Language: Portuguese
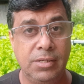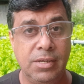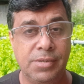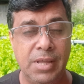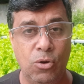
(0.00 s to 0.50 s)

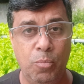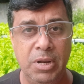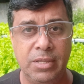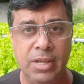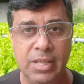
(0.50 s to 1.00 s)
Que está
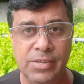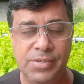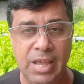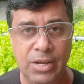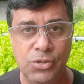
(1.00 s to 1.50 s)
completando aí
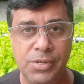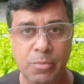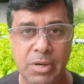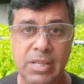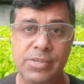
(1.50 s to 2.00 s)
sete
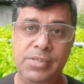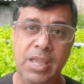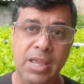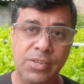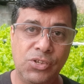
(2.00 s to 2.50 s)
semanas
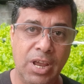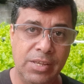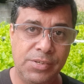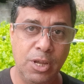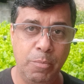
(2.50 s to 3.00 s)
desde
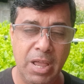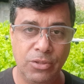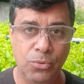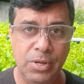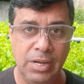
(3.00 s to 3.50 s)
a
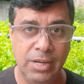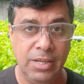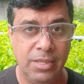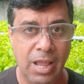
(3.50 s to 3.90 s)
semeadura ali